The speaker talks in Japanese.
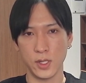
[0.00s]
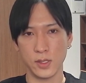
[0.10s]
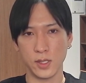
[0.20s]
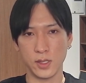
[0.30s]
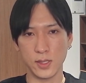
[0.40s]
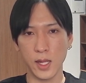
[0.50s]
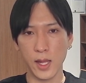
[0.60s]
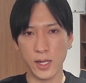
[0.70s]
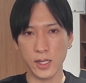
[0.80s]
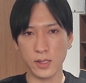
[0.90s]
で、一旦
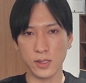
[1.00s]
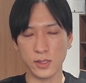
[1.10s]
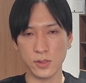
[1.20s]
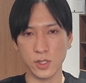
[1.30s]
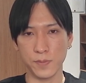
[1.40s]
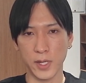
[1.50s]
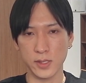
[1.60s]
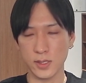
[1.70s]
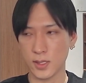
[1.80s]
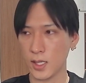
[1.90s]
上がってすぐにパッ
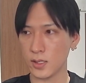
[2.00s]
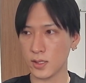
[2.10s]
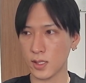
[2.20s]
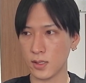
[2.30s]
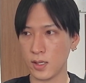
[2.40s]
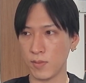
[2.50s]
て下がってきたんで、